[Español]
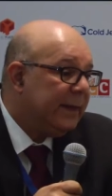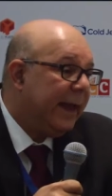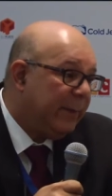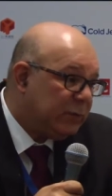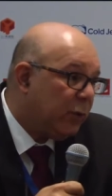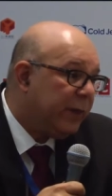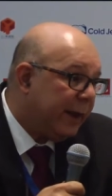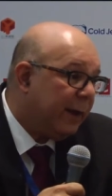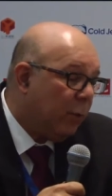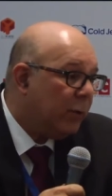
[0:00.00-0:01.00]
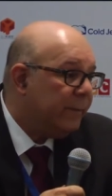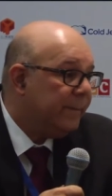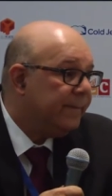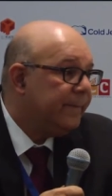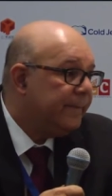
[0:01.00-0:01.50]
emisiones de carbón.
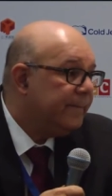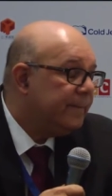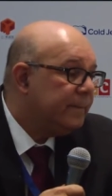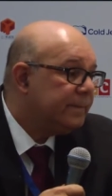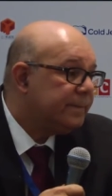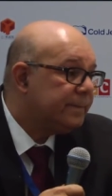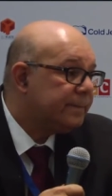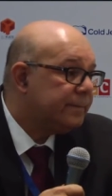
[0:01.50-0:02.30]
¿Qué tanto